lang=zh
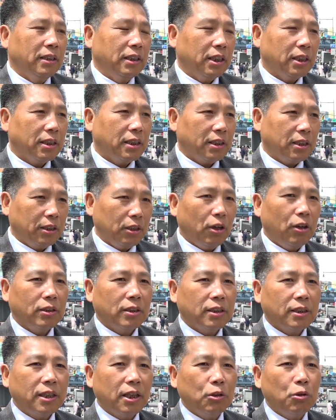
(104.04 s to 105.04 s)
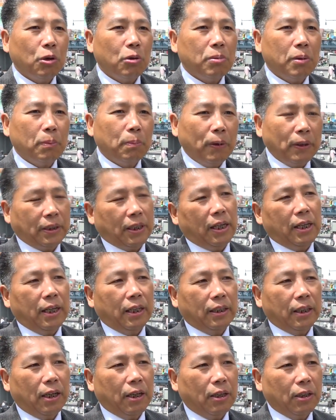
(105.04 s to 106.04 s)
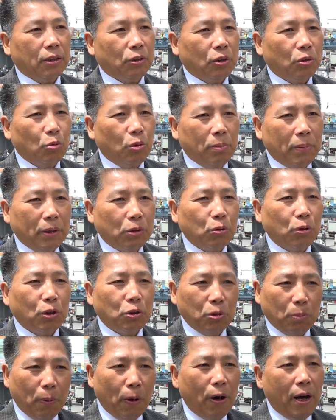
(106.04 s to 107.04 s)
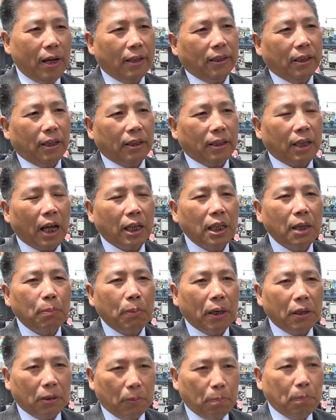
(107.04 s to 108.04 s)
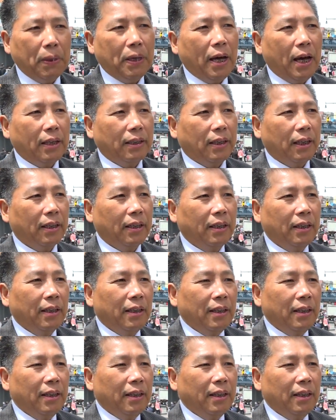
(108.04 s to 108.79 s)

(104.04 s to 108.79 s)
就只要是针对我们报箱来的，我们都要去报案的。他那边有备案的。